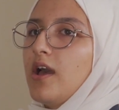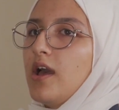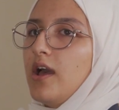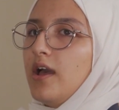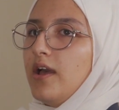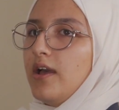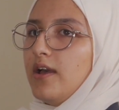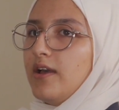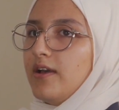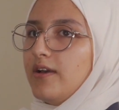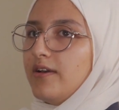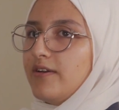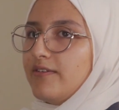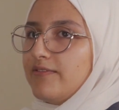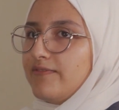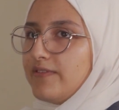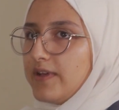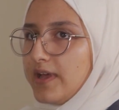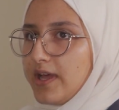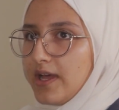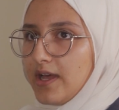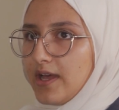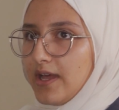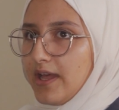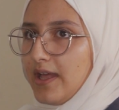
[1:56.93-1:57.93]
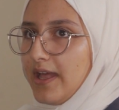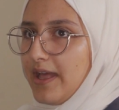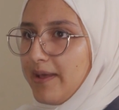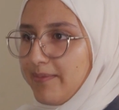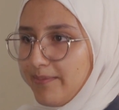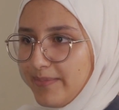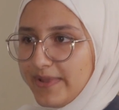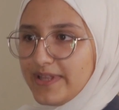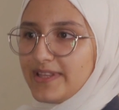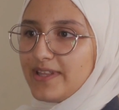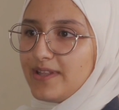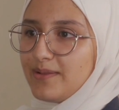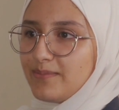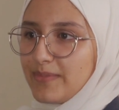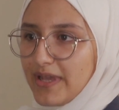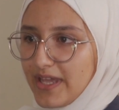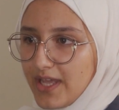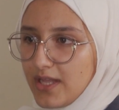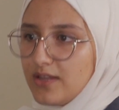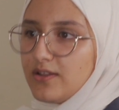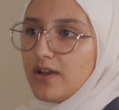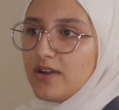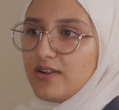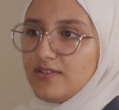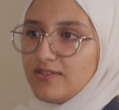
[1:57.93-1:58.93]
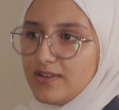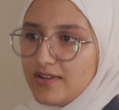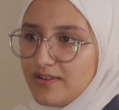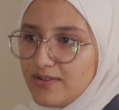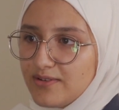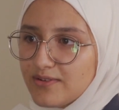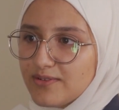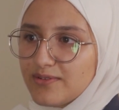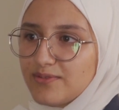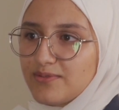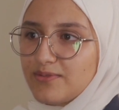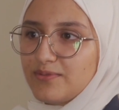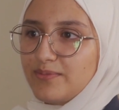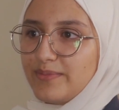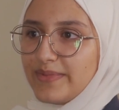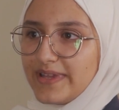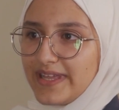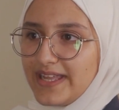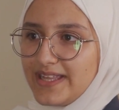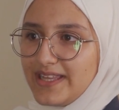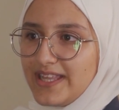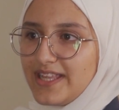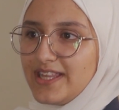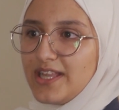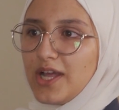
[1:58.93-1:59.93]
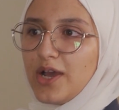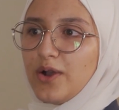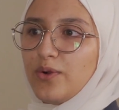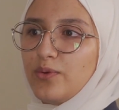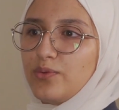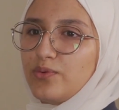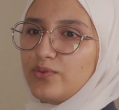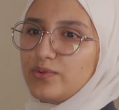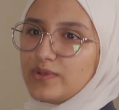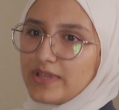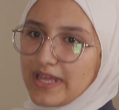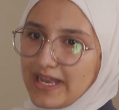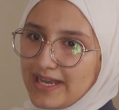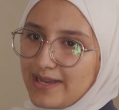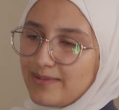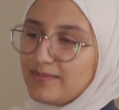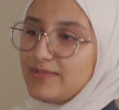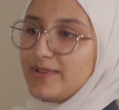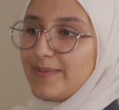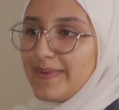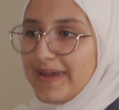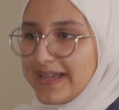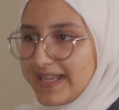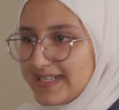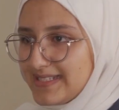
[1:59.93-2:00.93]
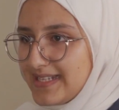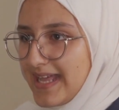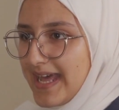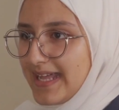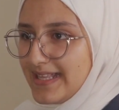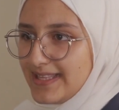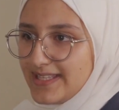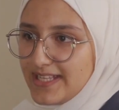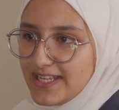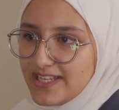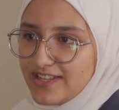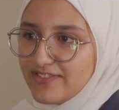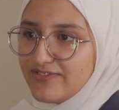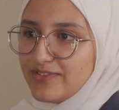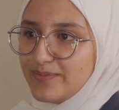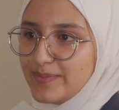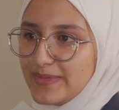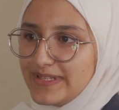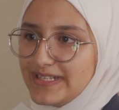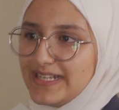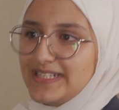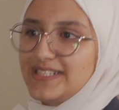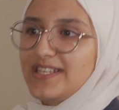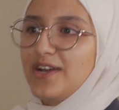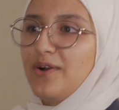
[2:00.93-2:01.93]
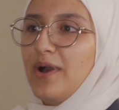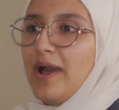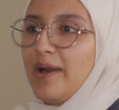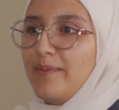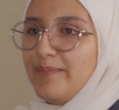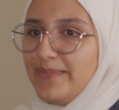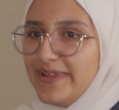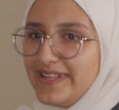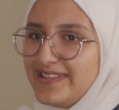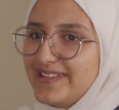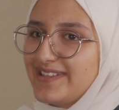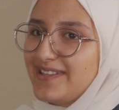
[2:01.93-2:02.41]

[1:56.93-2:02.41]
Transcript: آه، فحبيت المكان اكتر لما جيت هنا واتكلمت مع كذا حد هنا في المدرسه وحبيت